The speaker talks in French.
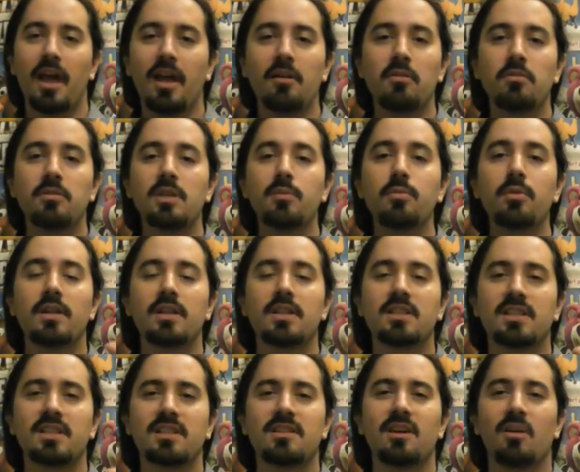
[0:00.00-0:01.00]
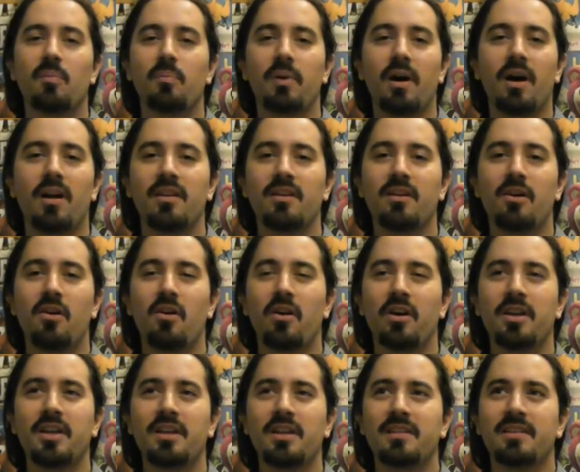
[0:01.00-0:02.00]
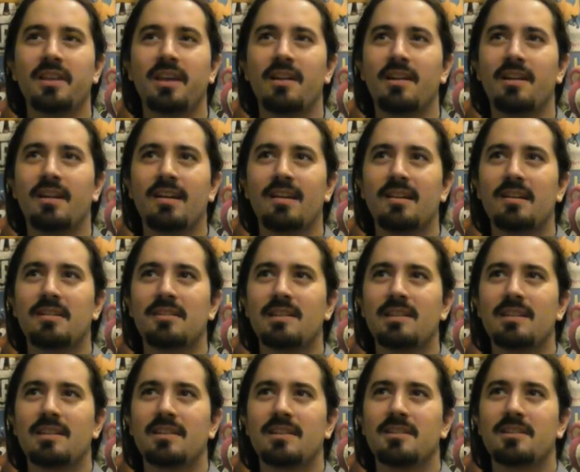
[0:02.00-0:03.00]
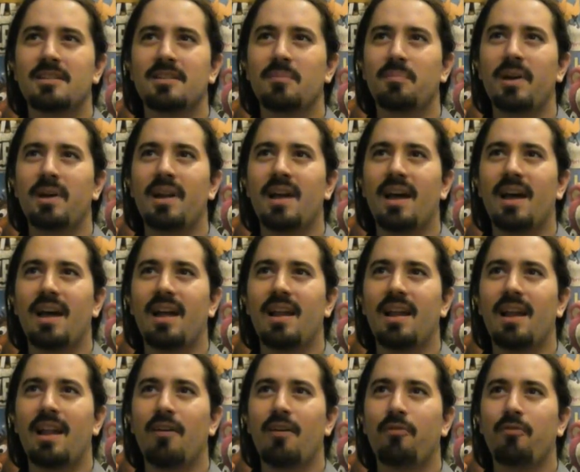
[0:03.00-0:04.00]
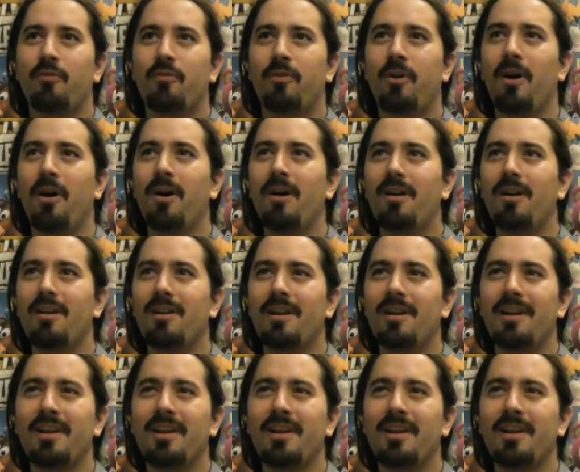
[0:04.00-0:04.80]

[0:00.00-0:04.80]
eh, au début, elle décide d'en parler à Henri, telle... Je sais pas, la, folle...